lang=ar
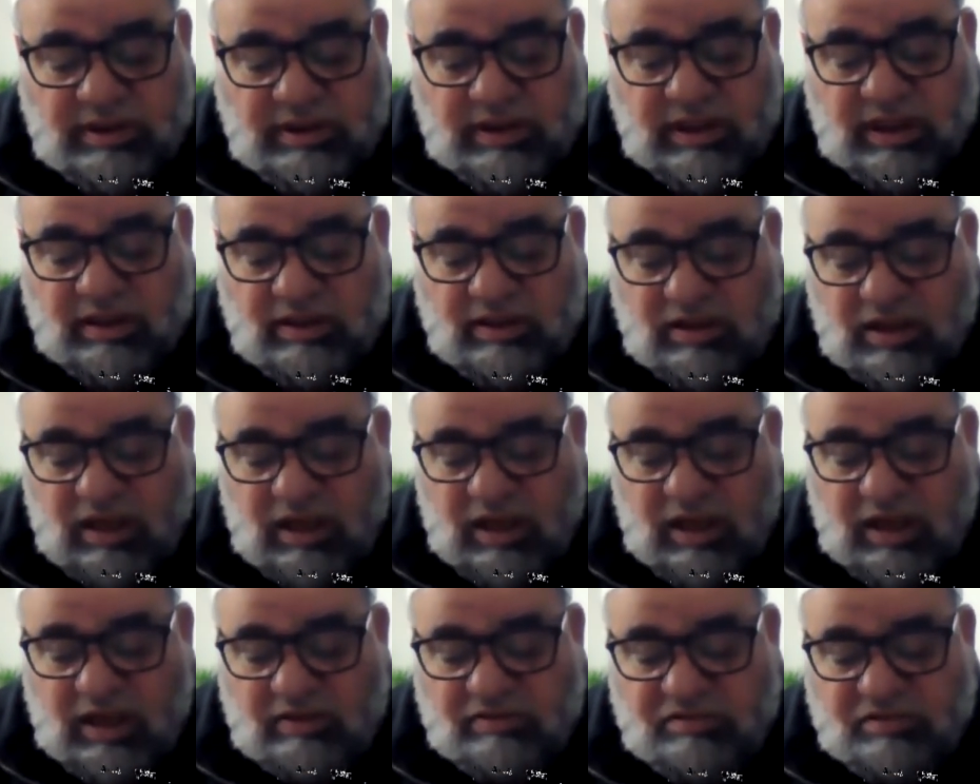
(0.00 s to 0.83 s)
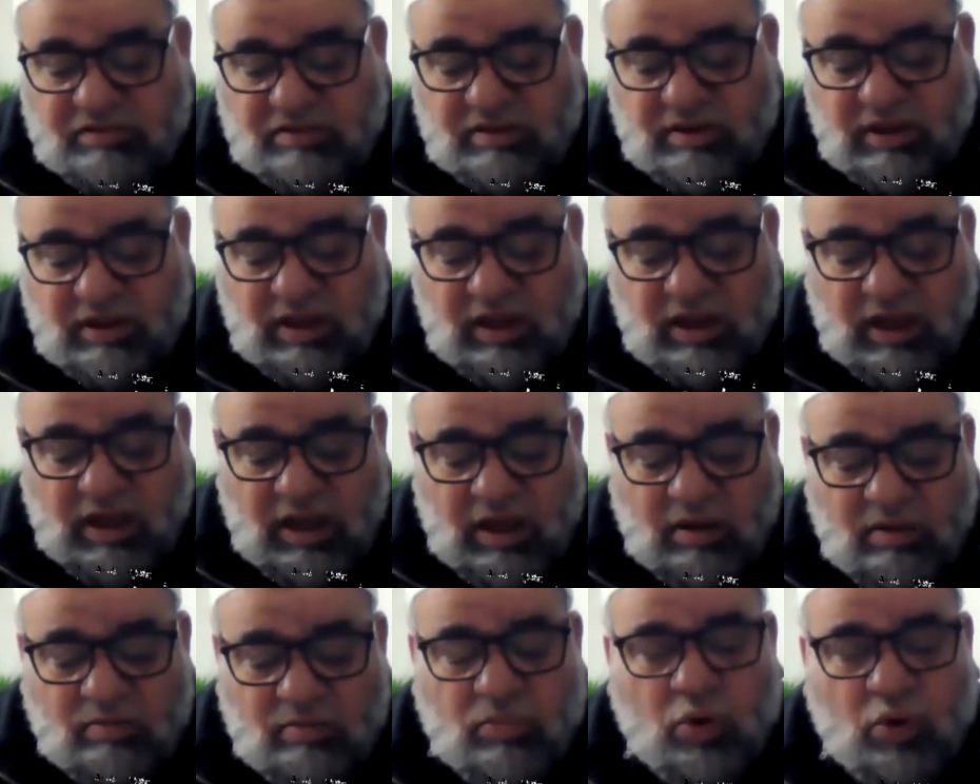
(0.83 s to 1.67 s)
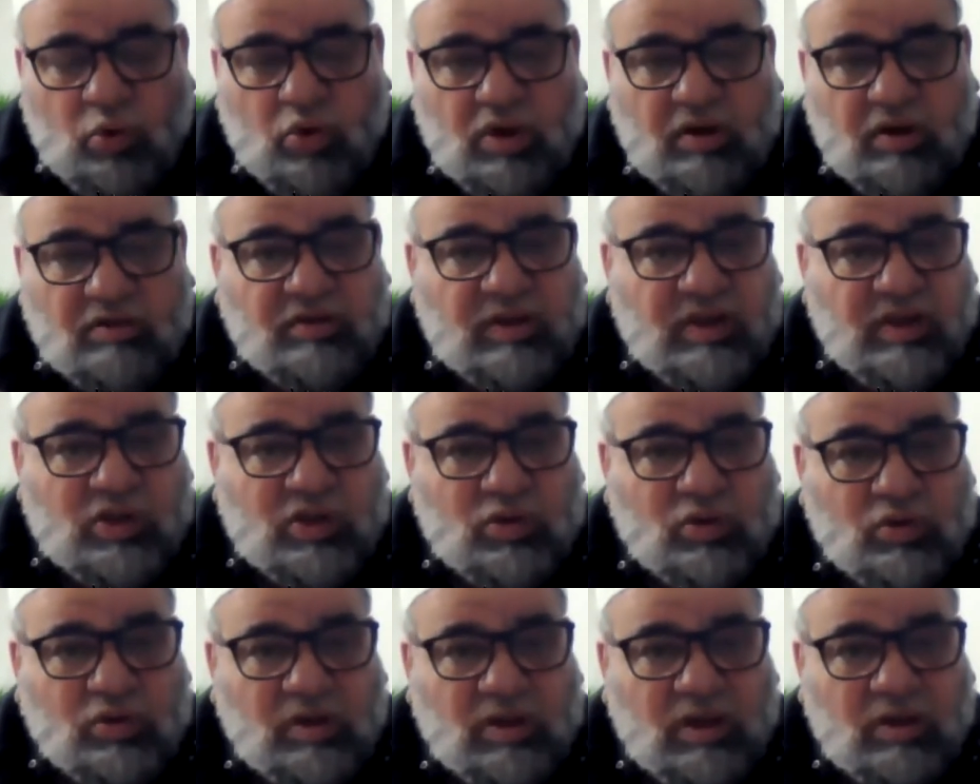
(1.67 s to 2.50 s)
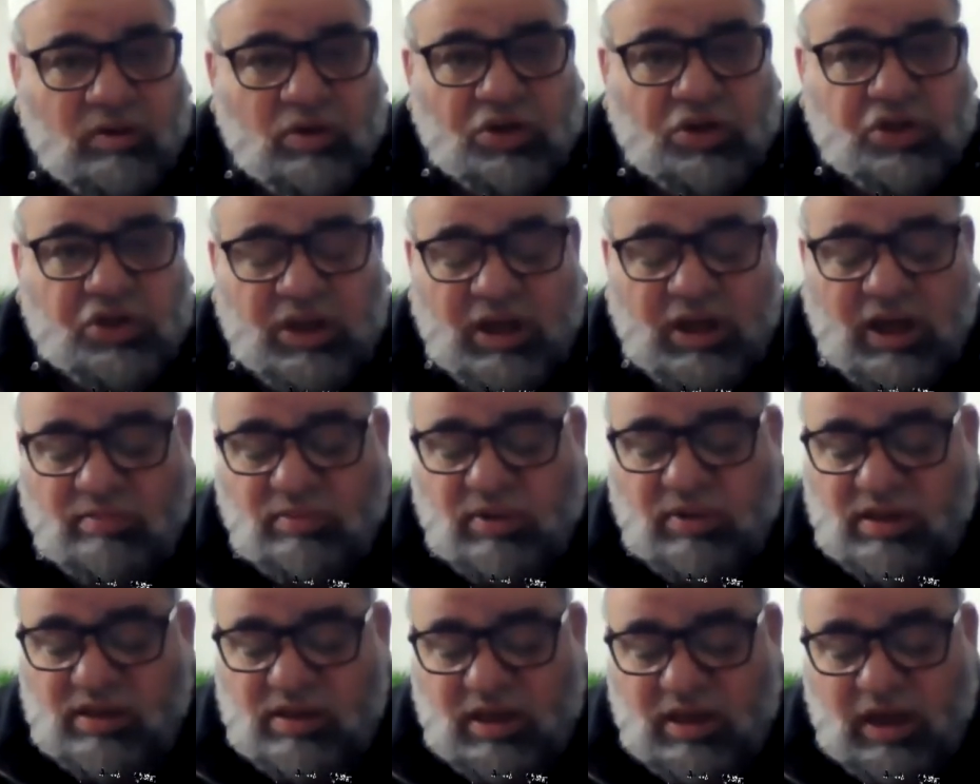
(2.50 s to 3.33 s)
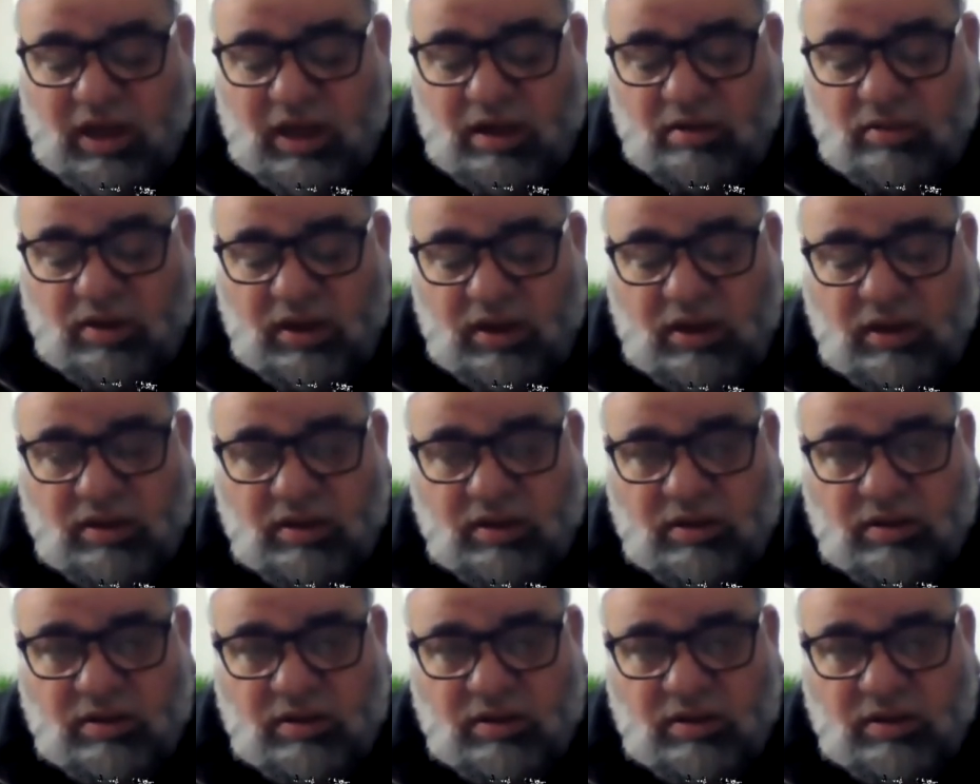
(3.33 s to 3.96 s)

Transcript: كاختلاف موقف السنة والشيعة من الصحابة